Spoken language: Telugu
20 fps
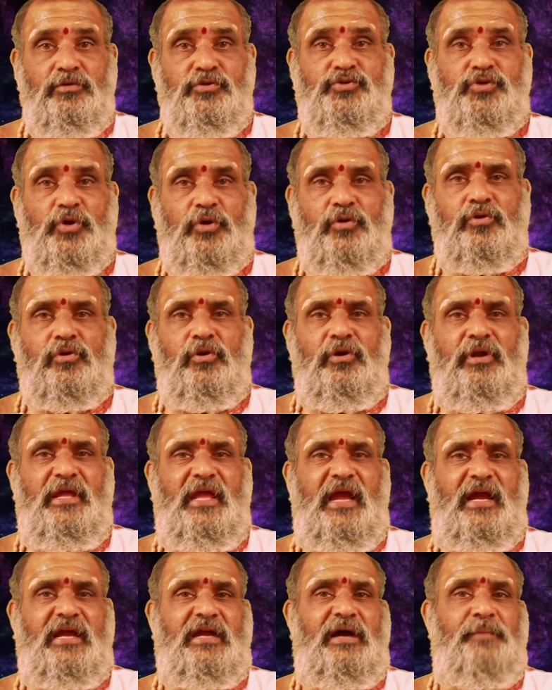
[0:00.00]
శుక్రుడు
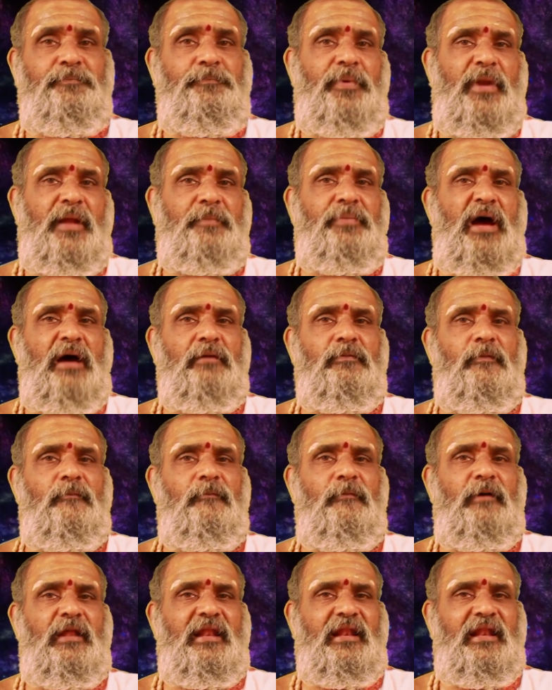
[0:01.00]
యొక్క ప్రభావం
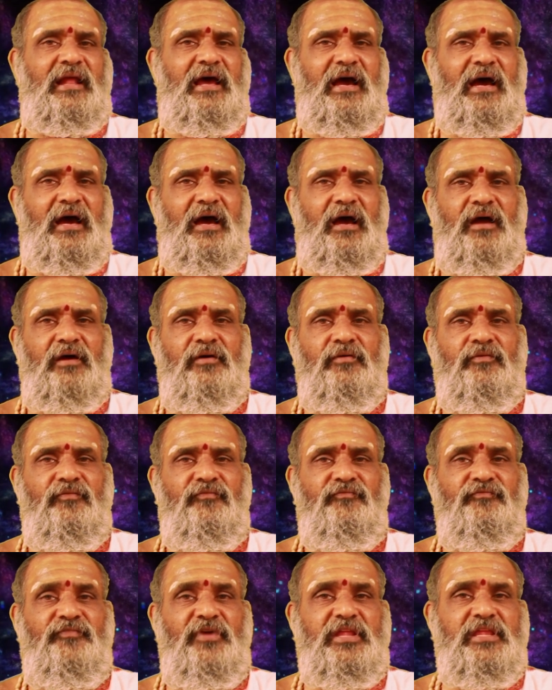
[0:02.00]
వలన
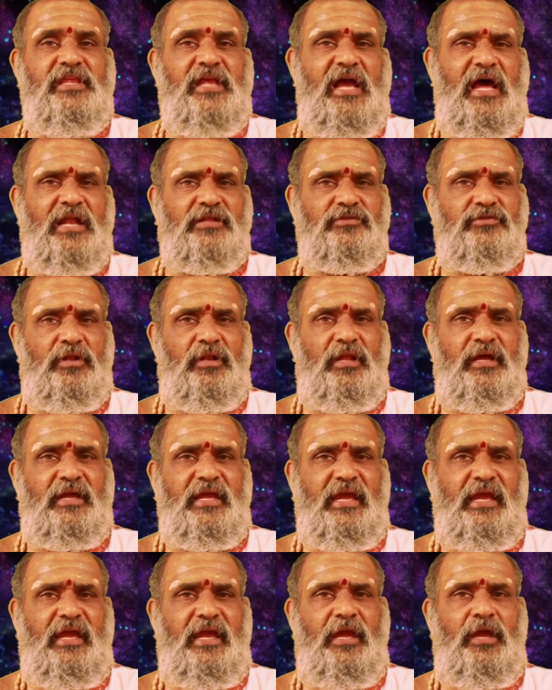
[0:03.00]

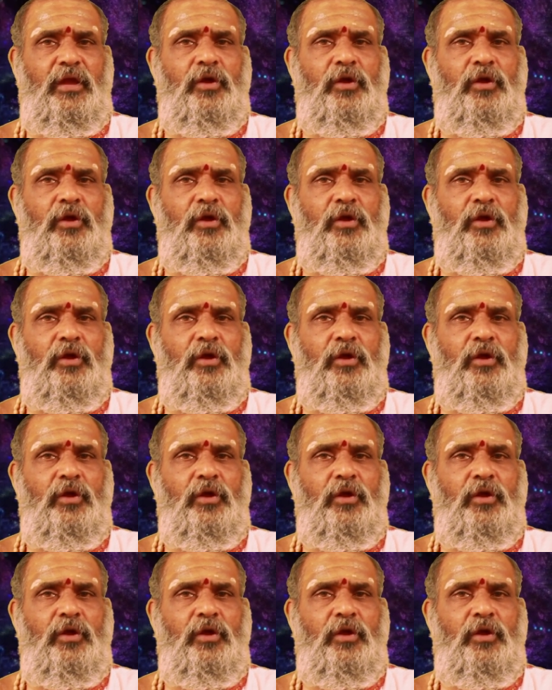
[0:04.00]
విద్యార్థులకి